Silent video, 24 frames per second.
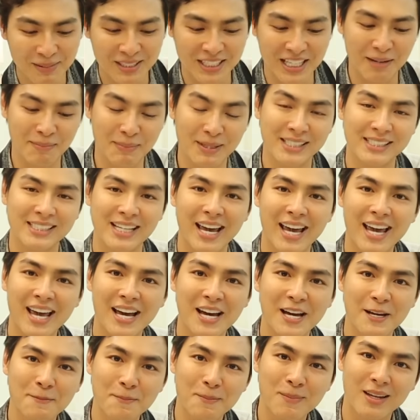bây giờ mình
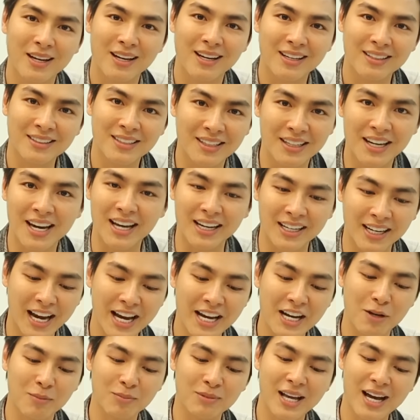sẽ thực hiện
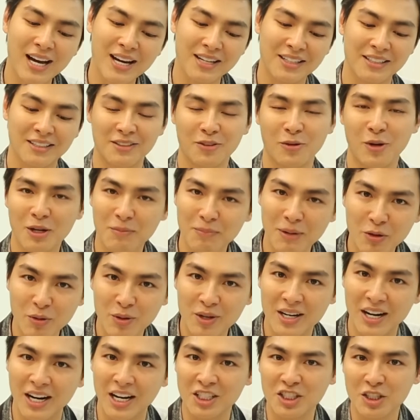ngay động tác quét mã
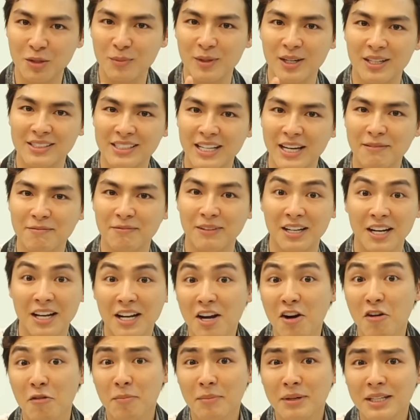QR cho mọi người xem mà lỡ
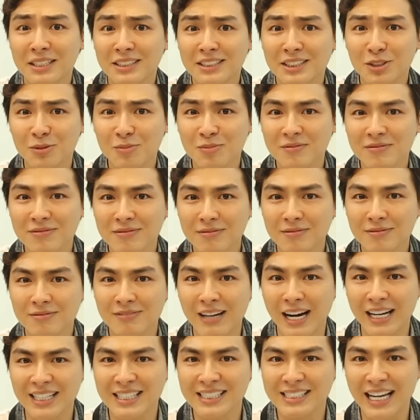đâu mình chúng
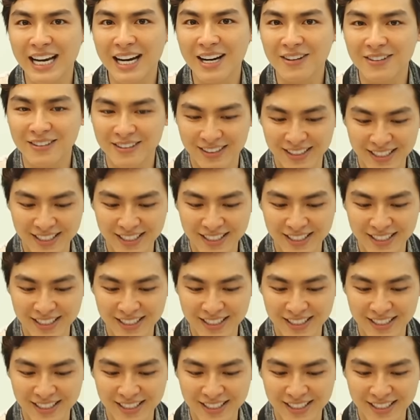đang đi sao